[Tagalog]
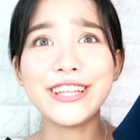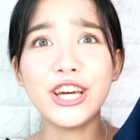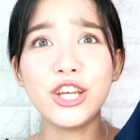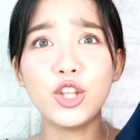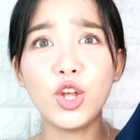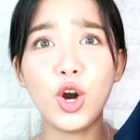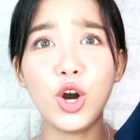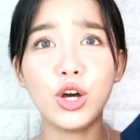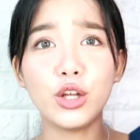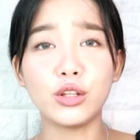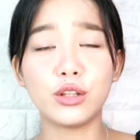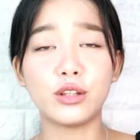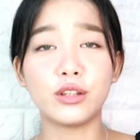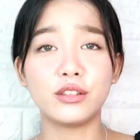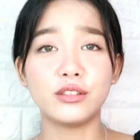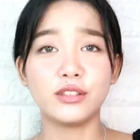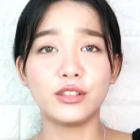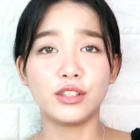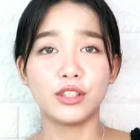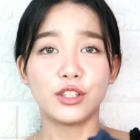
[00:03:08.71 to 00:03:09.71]
Ba't ganon?
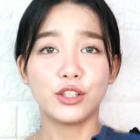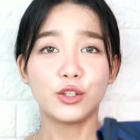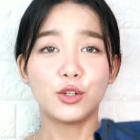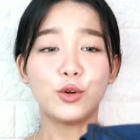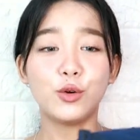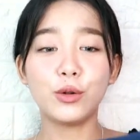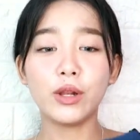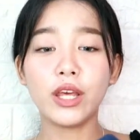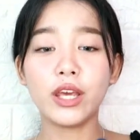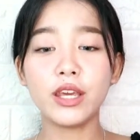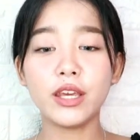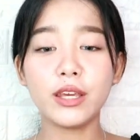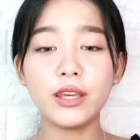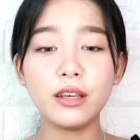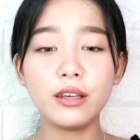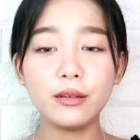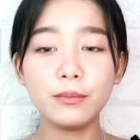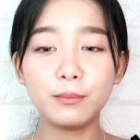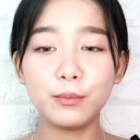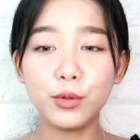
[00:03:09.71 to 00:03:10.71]

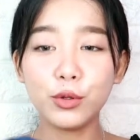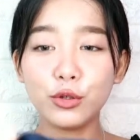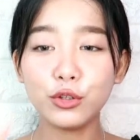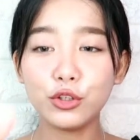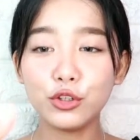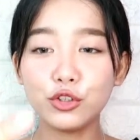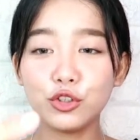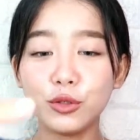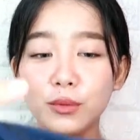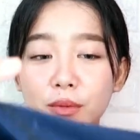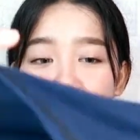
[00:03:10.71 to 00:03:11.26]
Kulay blue yung